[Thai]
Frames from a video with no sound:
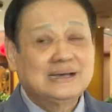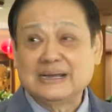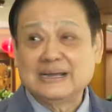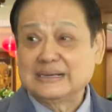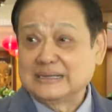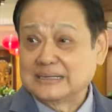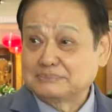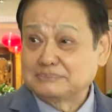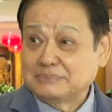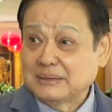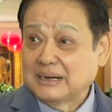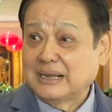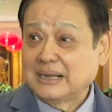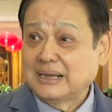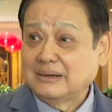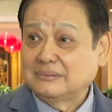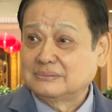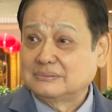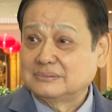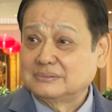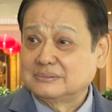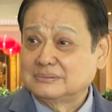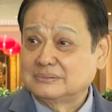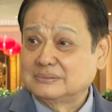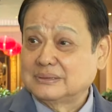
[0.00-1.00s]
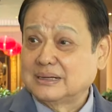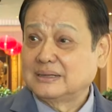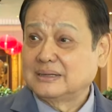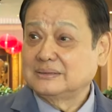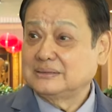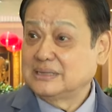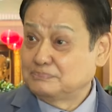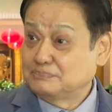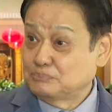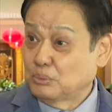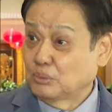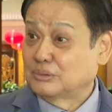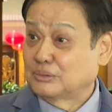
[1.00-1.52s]
อดีตไปแล้วนะ
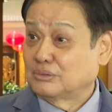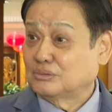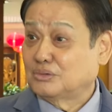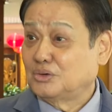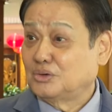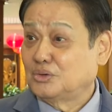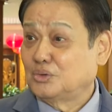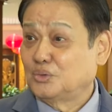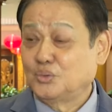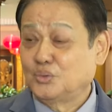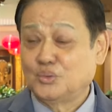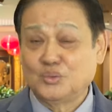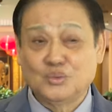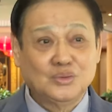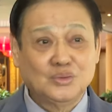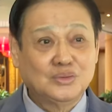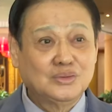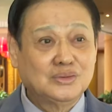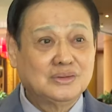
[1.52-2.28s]
ญี่ปุ่นเราก็รู้